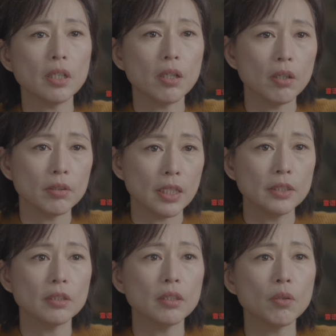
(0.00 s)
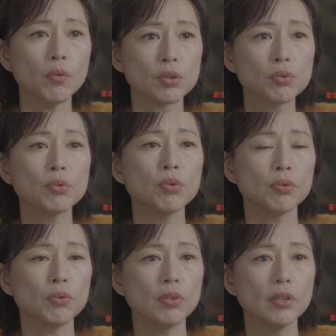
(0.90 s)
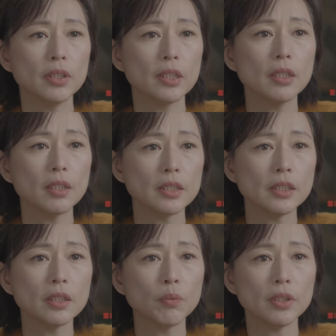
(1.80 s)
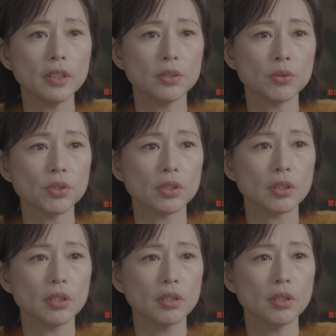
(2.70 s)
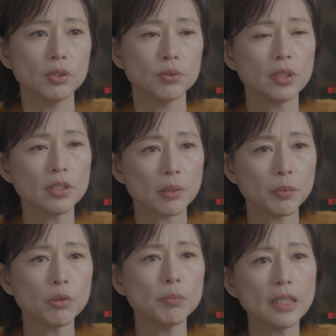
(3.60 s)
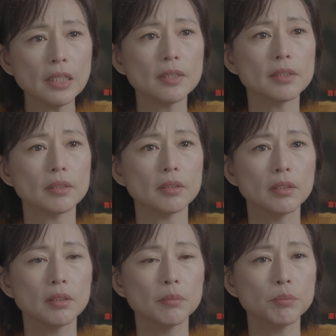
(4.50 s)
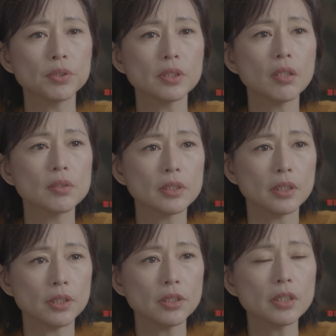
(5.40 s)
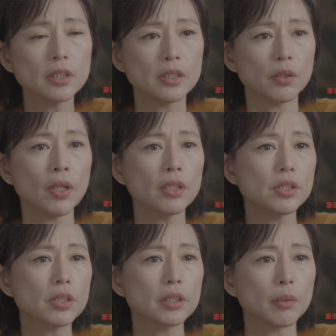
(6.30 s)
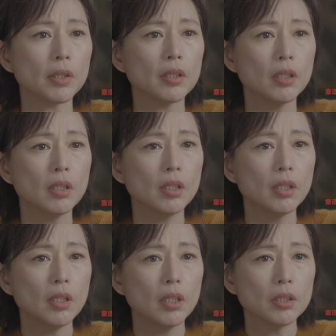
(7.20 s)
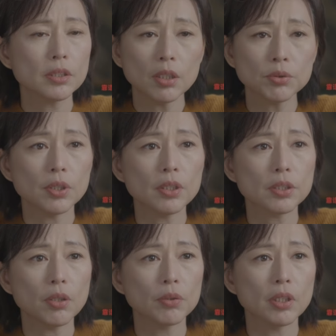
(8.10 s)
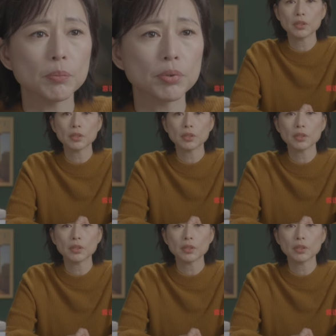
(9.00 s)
到年轻人跟我诉苦，一个核心的问题就是觉得什么都没意思，不知道自己真正喜欢的是什么。上学的时候呢，不